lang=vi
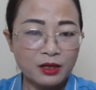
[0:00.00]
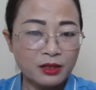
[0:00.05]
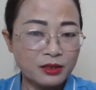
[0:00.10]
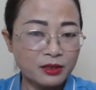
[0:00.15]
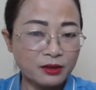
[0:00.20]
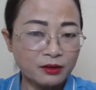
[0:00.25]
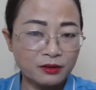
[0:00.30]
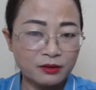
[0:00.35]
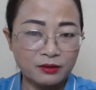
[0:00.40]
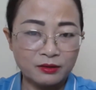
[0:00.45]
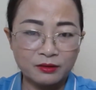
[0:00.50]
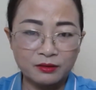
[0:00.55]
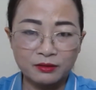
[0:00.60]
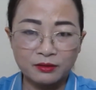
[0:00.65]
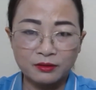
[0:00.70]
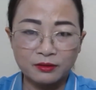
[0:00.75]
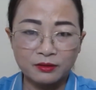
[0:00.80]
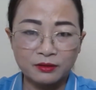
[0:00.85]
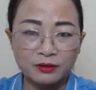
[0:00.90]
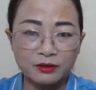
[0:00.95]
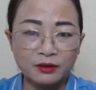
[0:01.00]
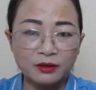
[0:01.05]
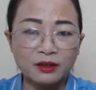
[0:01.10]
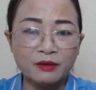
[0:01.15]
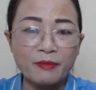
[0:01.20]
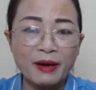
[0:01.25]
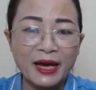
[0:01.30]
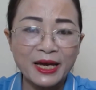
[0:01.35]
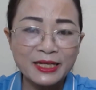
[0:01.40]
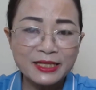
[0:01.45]
Nhưng đứa
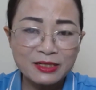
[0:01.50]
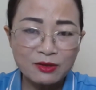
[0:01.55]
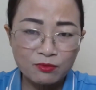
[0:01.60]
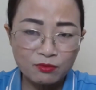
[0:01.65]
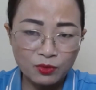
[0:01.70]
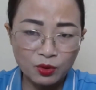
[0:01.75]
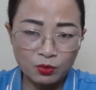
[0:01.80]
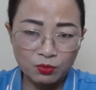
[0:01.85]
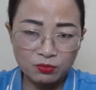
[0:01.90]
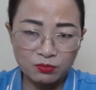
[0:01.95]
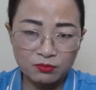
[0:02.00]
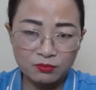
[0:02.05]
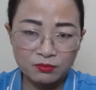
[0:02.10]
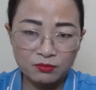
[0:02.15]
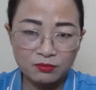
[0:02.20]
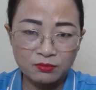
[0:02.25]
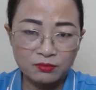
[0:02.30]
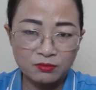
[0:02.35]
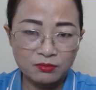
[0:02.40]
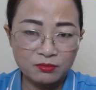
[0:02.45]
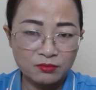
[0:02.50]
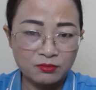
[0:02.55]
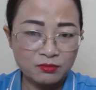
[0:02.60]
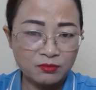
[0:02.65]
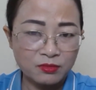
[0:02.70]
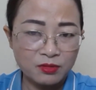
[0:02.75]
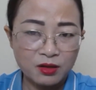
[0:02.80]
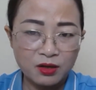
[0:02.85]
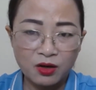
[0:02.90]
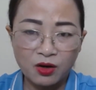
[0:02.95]
bé trong bụng,
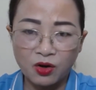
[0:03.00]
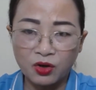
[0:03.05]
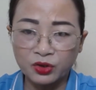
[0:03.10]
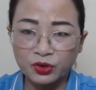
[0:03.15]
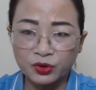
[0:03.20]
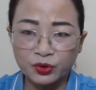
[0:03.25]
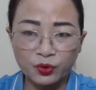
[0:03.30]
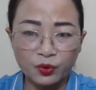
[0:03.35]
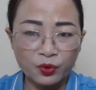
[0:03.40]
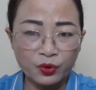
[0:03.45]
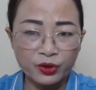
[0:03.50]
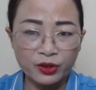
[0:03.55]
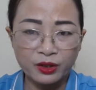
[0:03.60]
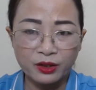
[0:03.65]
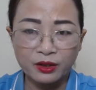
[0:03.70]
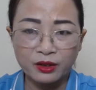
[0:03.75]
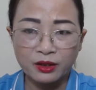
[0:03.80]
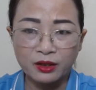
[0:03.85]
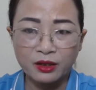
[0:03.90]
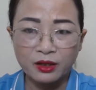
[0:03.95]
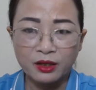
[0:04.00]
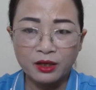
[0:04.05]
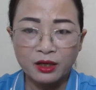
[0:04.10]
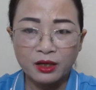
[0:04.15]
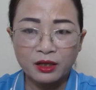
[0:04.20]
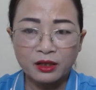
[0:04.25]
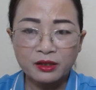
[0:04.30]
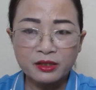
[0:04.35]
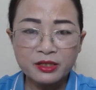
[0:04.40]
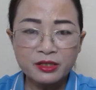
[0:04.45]
con tôi,
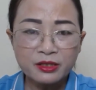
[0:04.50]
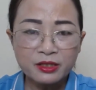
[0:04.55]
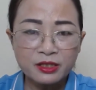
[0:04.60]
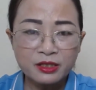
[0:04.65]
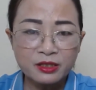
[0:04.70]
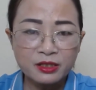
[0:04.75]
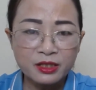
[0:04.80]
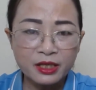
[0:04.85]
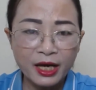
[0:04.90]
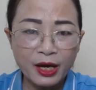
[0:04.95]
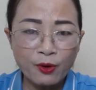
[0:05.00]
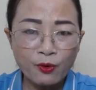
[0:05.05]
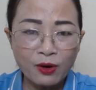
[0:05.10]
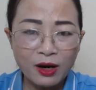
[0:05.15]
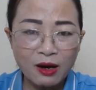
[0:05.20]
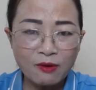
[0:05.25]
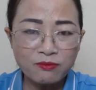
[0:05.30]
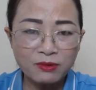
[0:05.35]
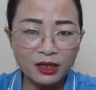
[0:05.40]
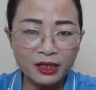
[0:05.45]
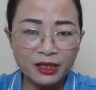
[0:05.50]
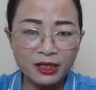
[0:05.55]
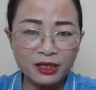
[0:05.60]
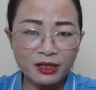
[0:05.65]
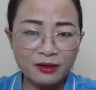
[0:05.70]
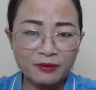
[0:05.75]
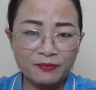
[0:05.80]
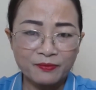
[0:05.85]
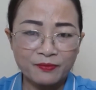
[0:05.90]
cứ như sự kêu khóc ấy,